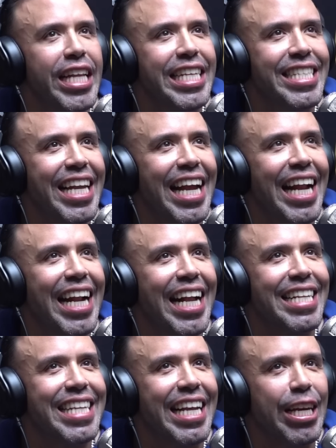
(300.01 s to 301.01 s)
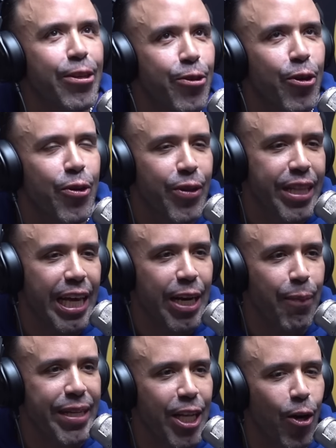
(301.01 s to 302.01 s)
dice él que se hizo? De
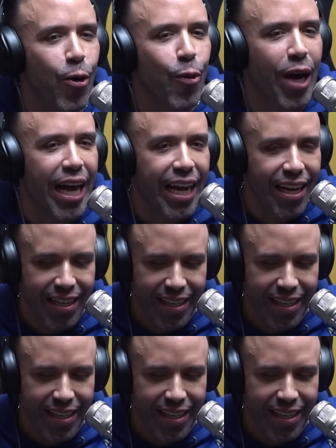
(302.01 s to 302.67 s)
repite los lugares